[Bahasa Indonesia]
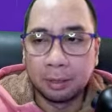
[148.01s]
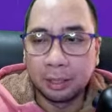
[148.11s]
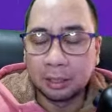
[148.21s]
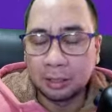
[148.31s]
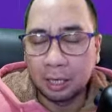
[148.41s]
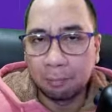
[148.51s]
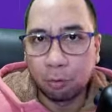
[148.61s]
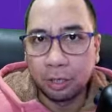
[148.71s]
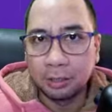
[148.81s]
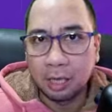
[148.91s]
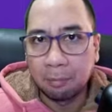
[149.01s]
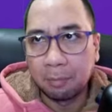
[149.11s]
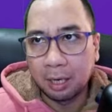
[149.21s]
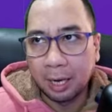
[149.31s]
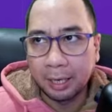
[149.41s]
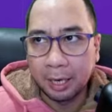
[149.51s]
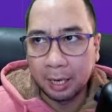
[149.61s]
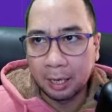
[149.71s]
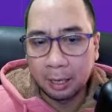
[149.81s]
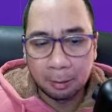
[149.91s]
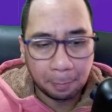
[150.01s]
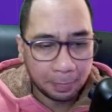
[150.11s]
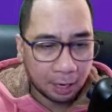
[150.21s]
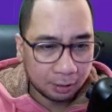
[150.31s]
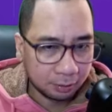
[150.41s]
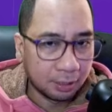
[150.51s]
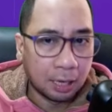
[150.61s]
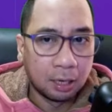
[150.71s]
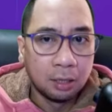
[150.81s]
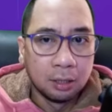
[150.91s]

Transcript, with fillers: Kita sekarang poinnya sama kayak Arsenal